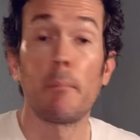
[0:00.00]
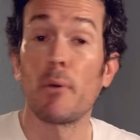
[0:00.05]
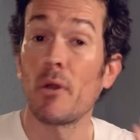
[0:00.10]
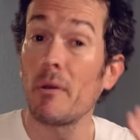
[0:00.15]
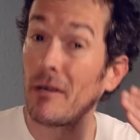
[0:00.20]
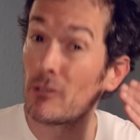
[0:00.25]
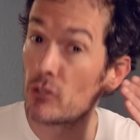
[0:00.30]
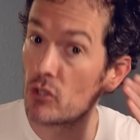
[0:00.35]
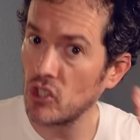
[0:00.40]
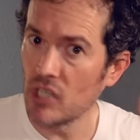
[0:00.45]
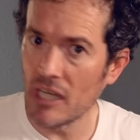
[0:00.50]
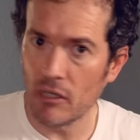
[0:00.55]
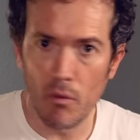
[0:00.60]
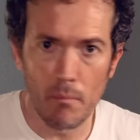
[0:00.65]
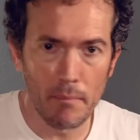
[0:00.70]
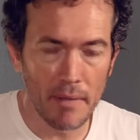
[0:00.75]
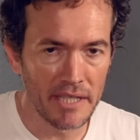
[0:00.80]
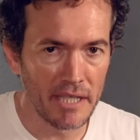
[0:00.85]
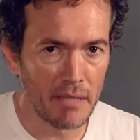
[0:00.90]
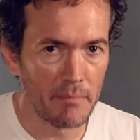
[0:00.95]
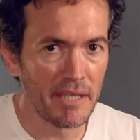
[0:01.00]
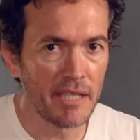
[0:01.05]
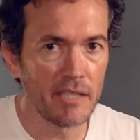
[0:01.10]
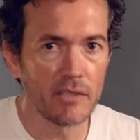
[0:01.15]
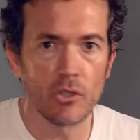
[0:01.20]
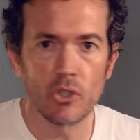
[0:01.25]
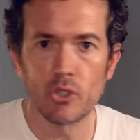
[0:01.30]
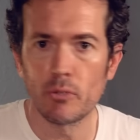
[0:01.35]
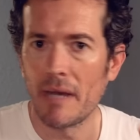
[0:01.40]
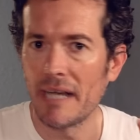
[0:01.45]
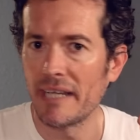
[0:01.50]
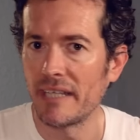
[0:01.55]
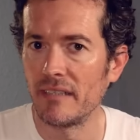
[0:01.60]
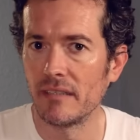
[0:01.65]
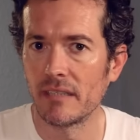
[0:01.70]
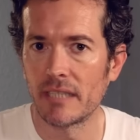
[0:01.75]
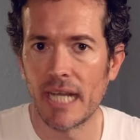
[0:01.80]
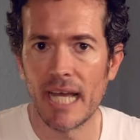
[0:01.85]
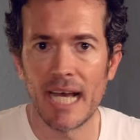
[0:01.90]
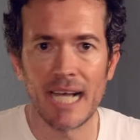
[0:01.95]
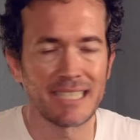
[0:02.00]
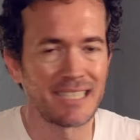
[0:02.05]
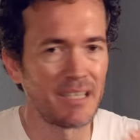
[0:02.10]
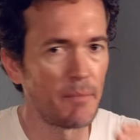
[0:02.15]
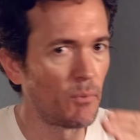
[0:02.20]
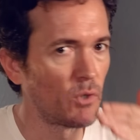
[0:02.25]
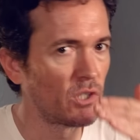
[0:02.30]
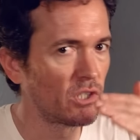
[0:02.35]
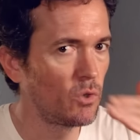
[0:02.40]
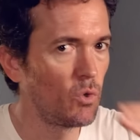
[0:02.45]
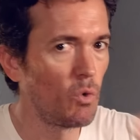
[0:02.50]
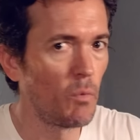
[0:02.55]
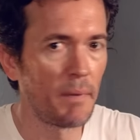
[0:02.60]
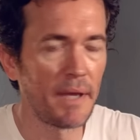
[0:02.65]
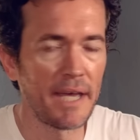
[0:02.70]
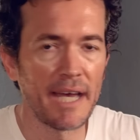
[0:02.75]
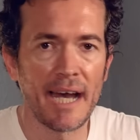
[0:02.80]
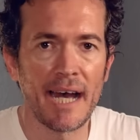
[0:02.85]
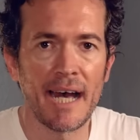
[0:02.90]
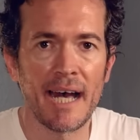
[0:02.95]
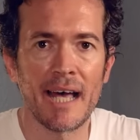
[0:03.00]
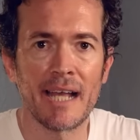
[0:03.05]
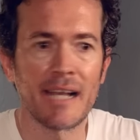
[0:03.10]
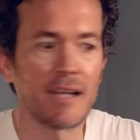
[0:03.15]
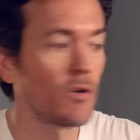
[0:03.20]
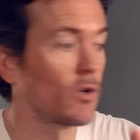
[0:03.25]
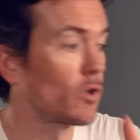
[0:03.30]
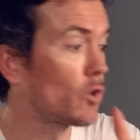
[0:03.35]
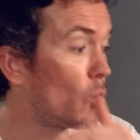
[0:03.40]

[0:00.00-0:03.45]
Prueba otros acompañamientos, backing tracks, te puedes lupear eh,